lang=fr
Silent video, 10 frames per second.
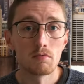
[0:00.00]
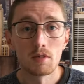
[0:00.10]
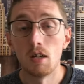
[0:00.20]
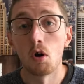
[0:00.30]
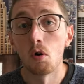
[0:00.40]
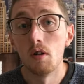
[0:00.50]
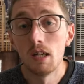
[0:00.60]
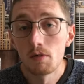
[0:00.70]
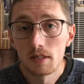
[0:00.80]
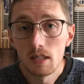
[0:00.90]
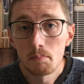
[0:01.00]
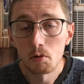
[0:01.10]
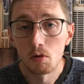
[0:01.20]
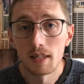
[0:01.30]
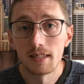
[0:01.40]
Alors là aussi,
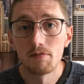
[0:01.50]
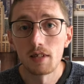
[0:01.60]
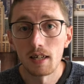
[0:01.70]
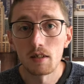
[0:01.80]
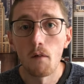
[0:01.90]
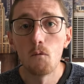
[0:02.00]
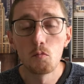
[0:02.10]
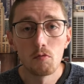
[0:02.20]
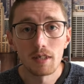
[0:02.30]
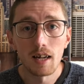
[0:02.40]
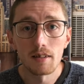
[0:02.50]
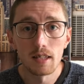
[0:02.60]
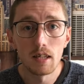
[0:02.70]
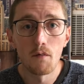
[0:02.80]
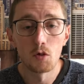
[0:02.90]
pendant l'Active Track, vous pouvez
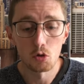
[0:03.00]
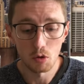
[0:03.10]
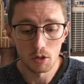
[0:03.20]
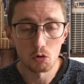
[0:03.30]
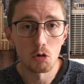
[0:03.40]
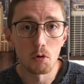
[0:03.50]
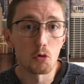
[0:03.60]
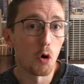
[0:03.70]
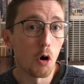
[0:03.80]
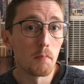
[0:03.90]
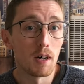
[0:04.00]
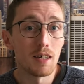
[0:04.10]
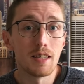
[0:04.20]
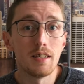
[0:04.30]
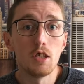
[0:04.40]
garder votre radiocommande en main
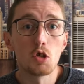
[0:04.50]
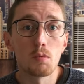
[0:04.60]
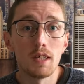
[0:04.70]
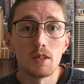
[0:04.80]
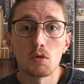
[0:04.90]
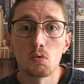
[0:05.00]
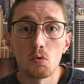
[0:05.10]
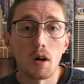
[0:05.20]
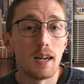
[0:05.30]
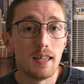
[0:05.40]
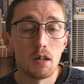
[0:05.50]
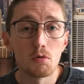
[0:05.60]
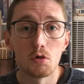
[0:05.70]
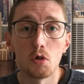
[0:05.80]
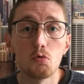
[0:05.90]
et jouer sur la
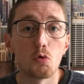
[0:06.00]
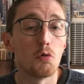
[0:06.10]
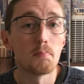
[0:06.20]
hauteur du drone